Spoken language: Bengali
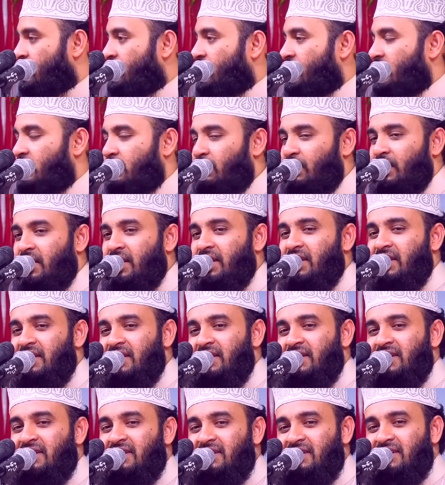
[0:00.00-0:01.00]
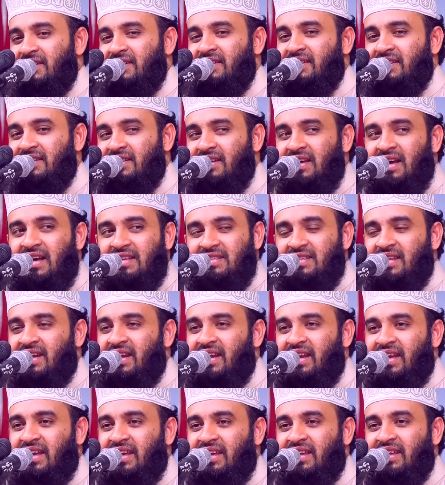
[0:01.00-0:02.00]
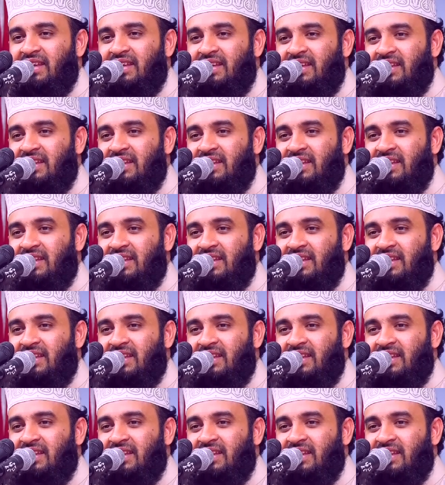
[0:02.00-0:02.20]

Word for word: কথা বলেন আছে না নাই